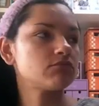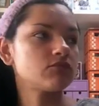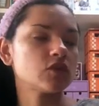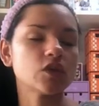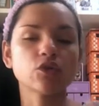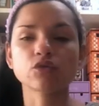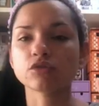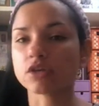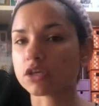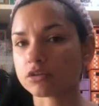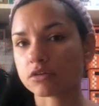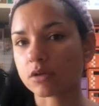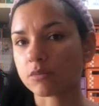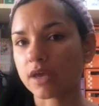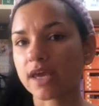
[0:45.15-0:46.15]
io l'ho
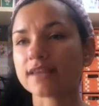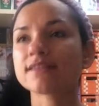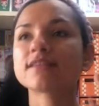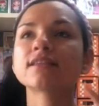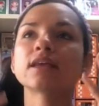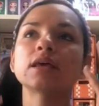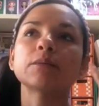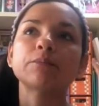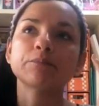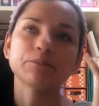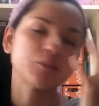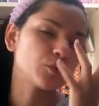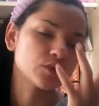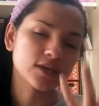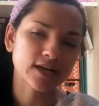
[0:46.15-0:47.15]
detto ai miei se
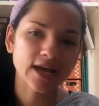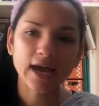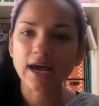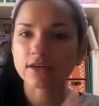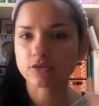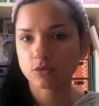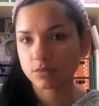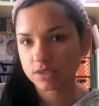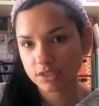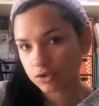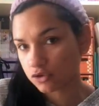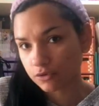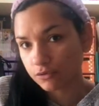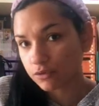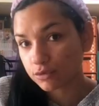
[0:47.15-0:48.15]
puta caso mi
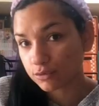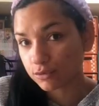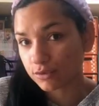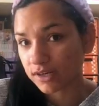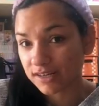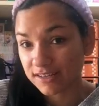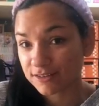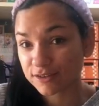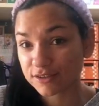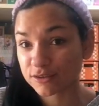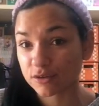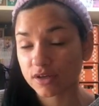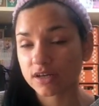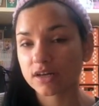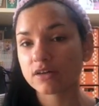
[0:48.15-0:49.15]
dice fortuna riesco a
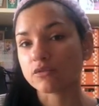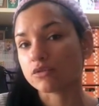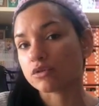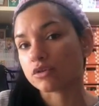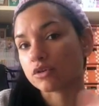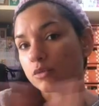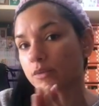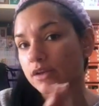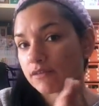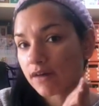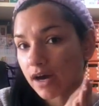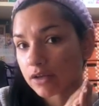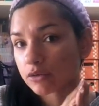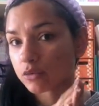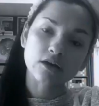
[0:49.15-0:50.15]
trovare lavoro io me ne
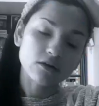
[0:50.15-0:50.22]
vado